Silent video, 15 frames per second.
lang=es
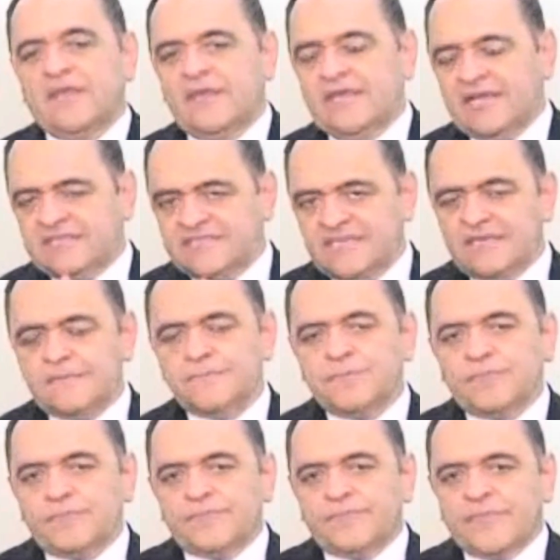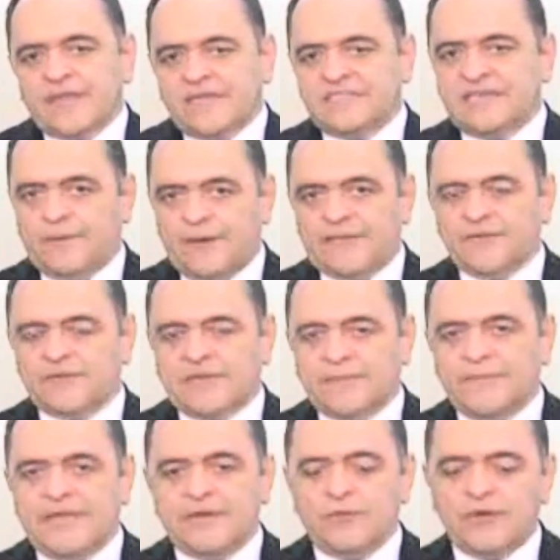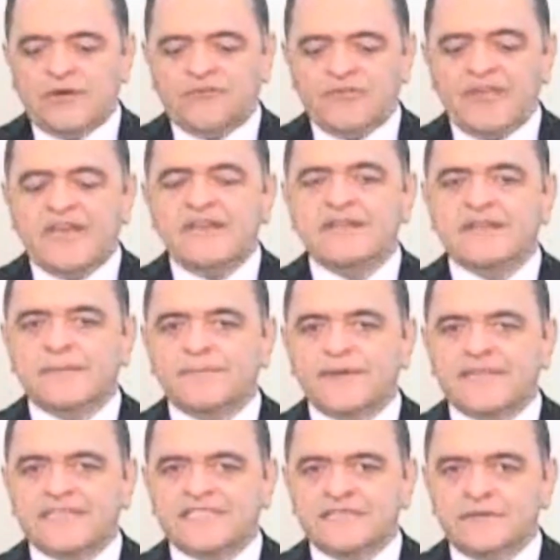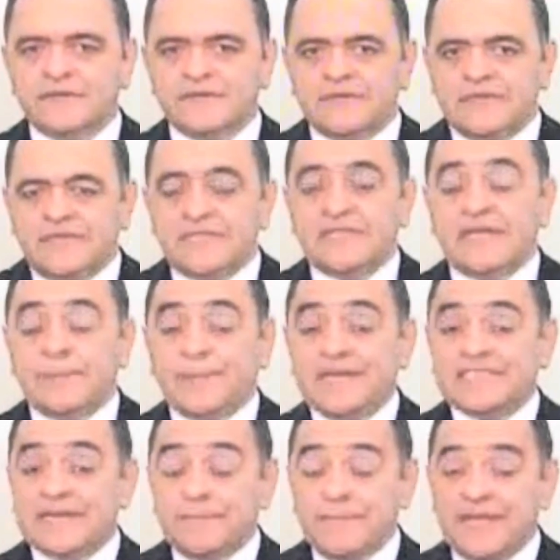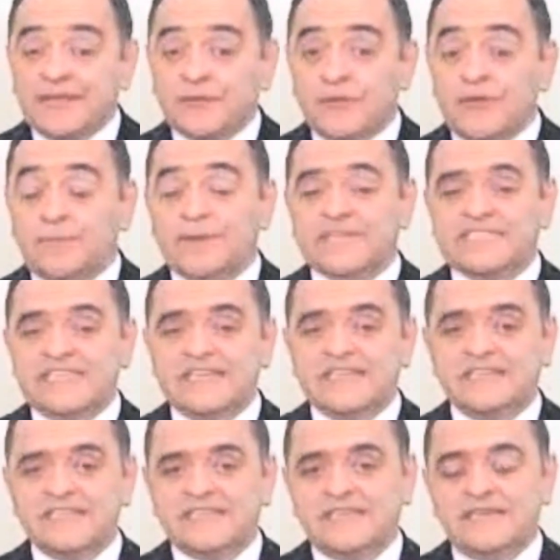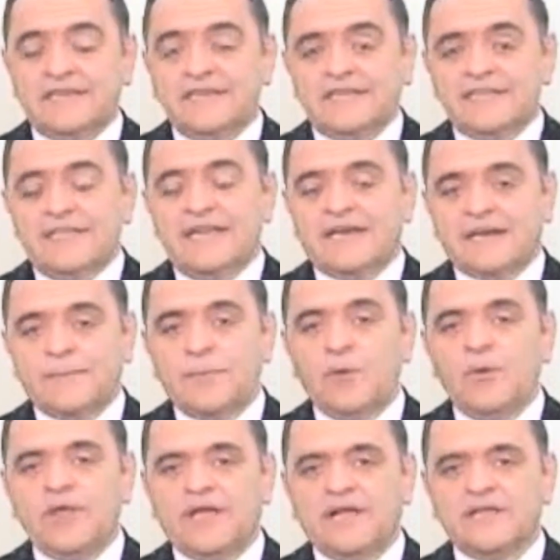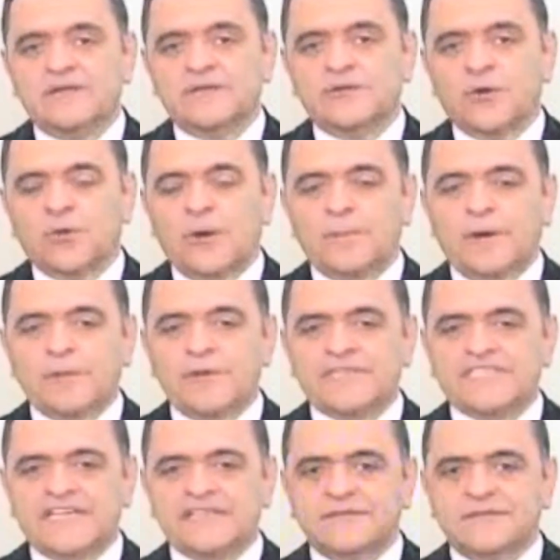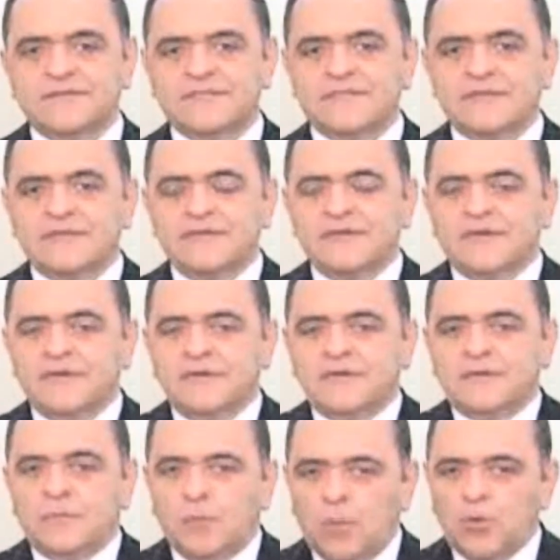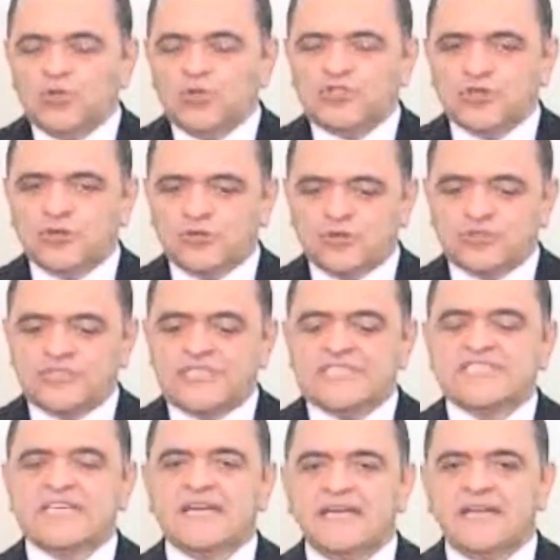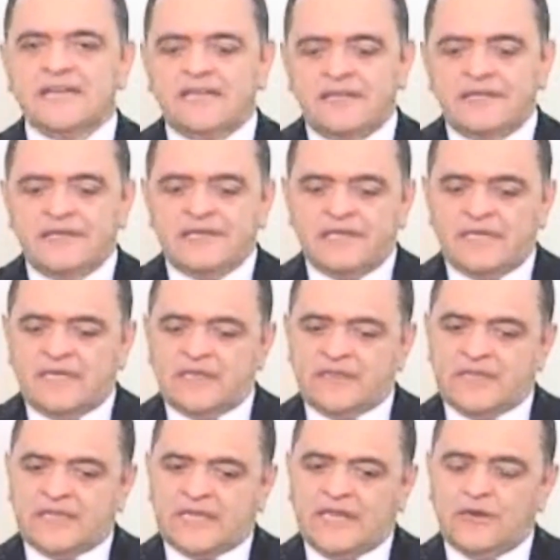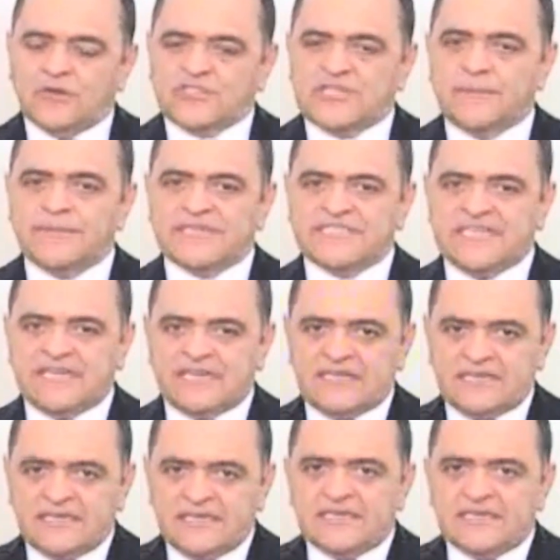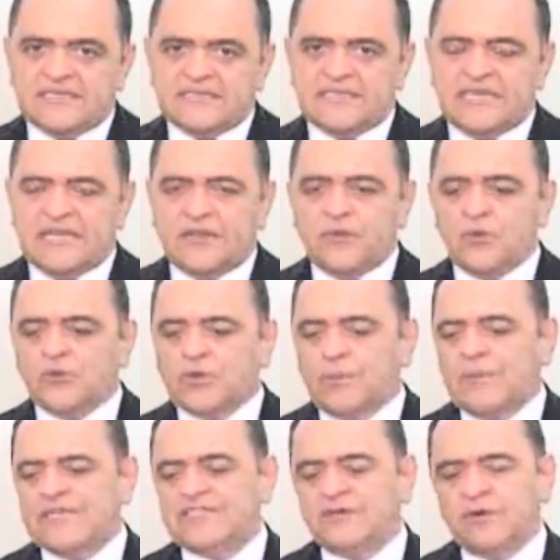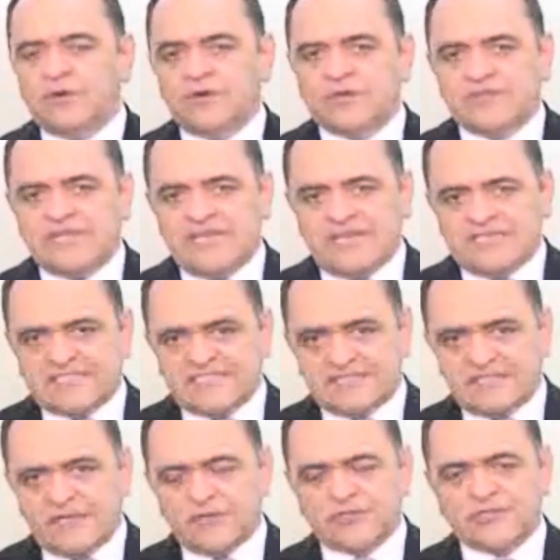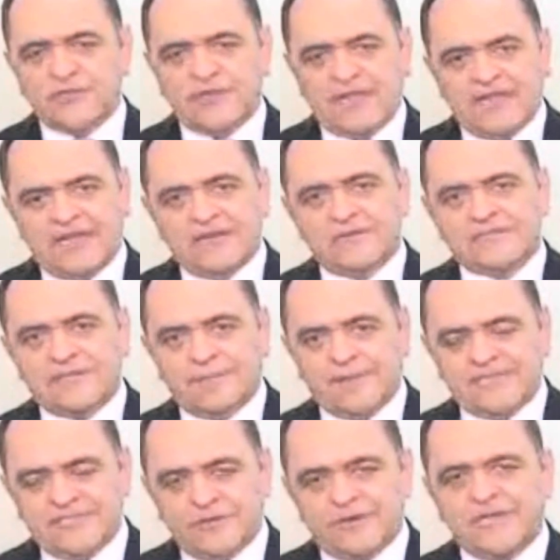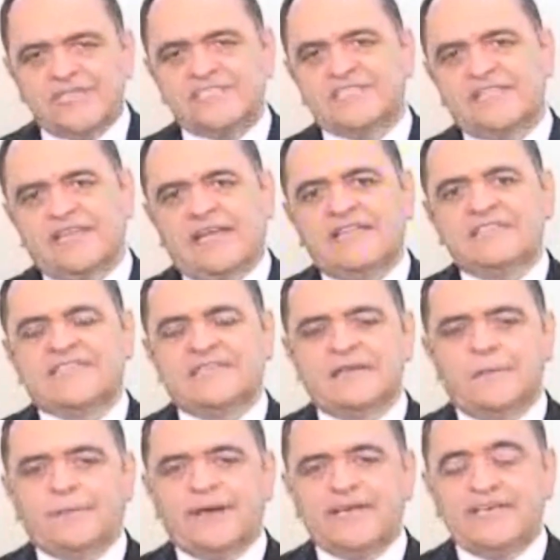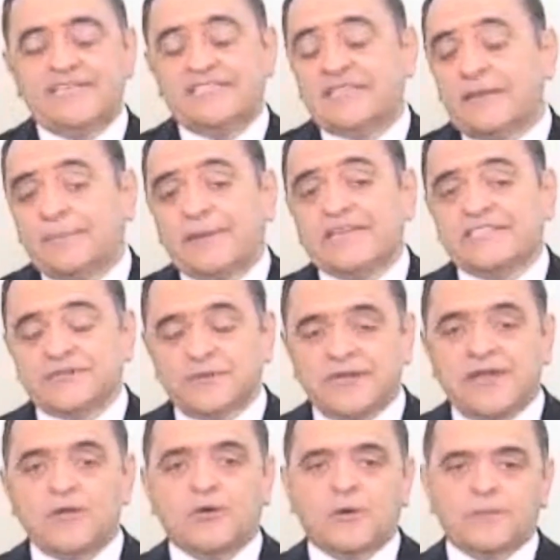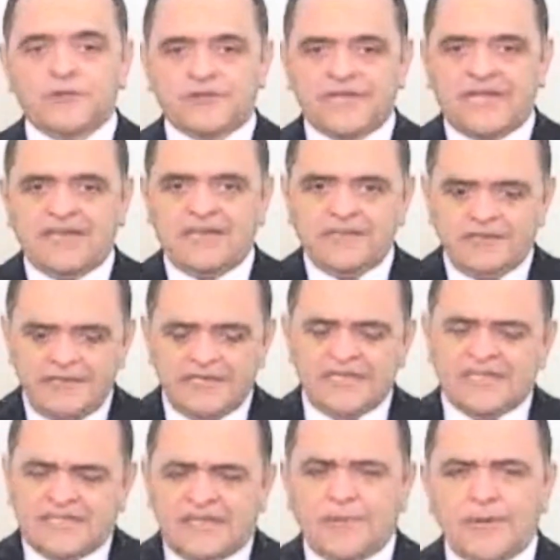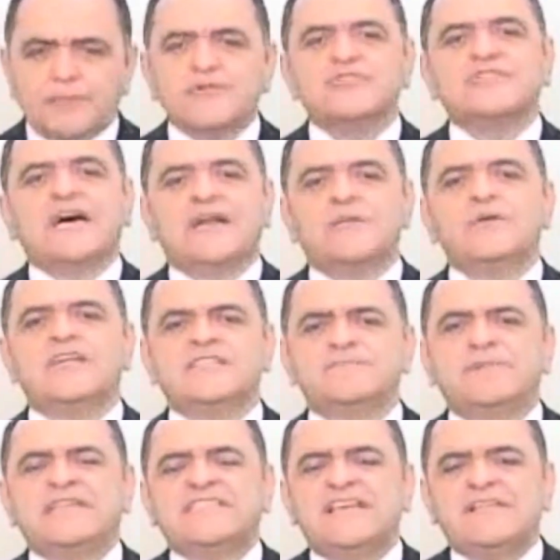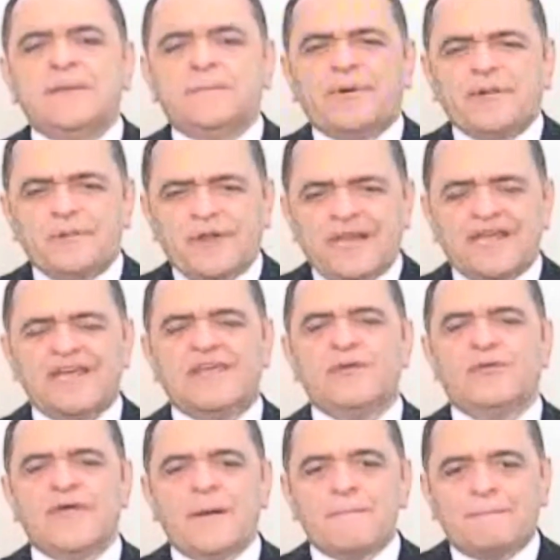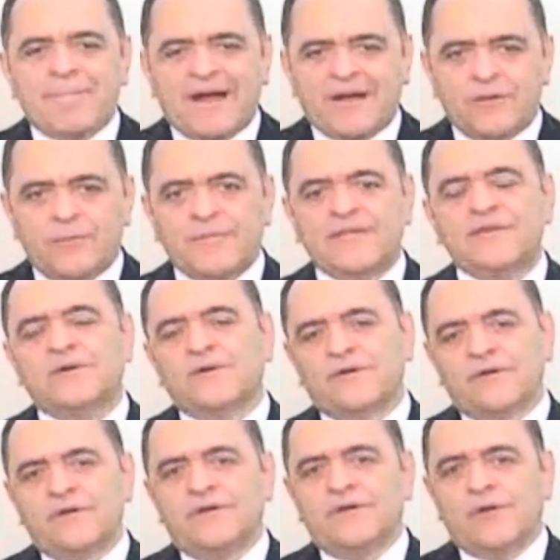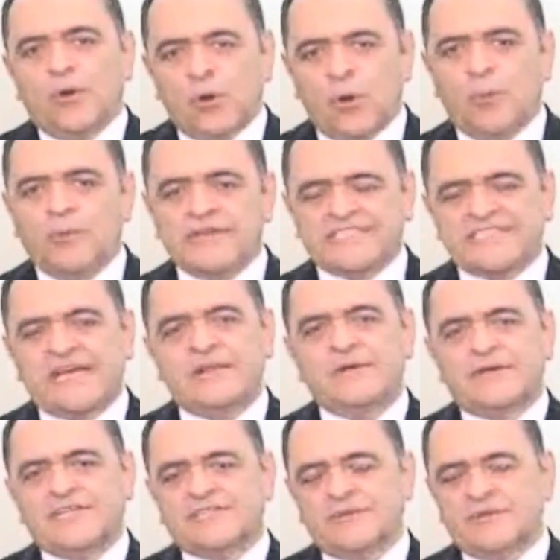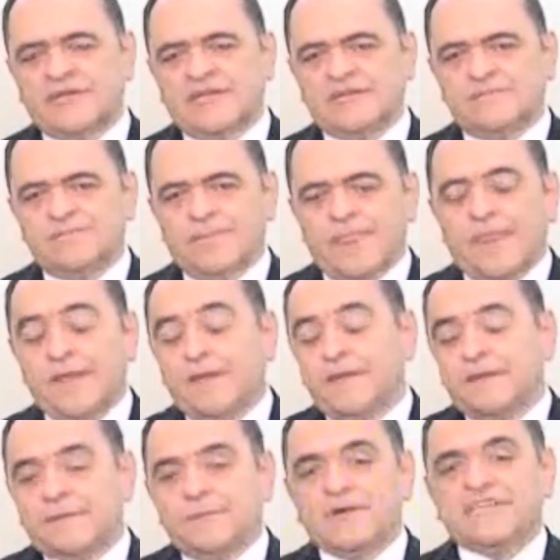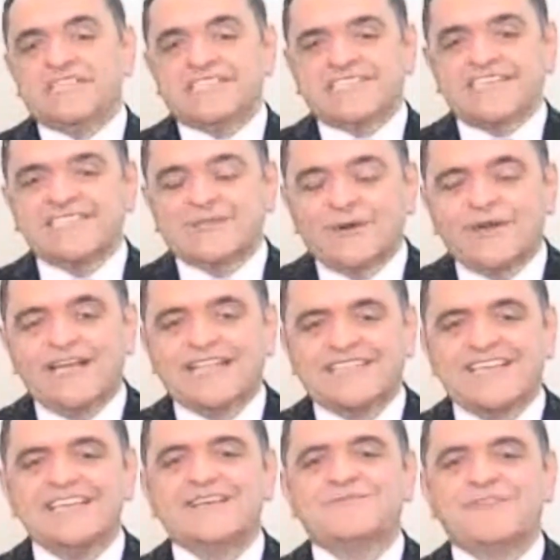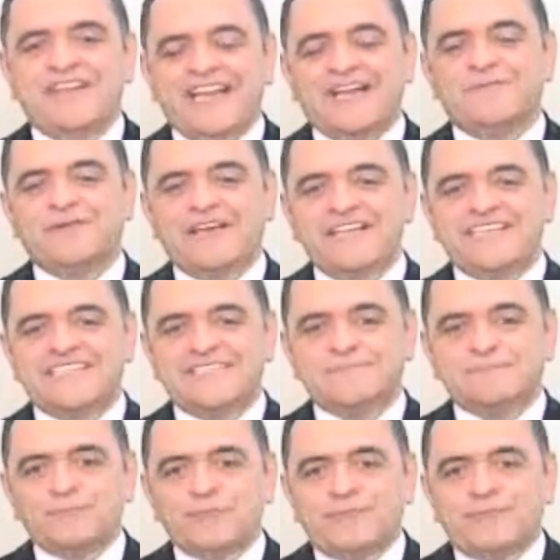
Y allí, llevando también una fiel interpretación del pensamiento del presidente de la República, el doctor Juan Manuel Santos, mucho nos dice él eh, que en los temas de, del adulto mayor, de, las, de los ciudadanos de mayores edades en el país, del pensionado como tal, debemos dar una especie de privilegio, de amparo mayor como Estado Nacional. Pues esta historia tiene final feliz.